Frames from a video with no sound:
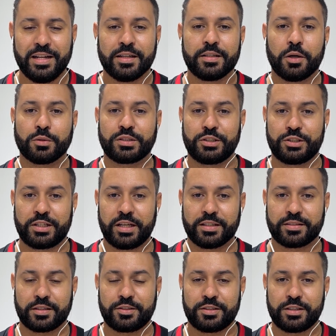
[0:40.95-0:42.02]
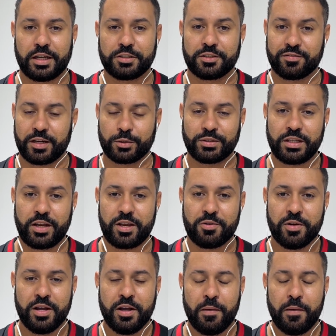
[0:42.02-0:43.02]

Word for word: Não se esqueça de ativar o sininho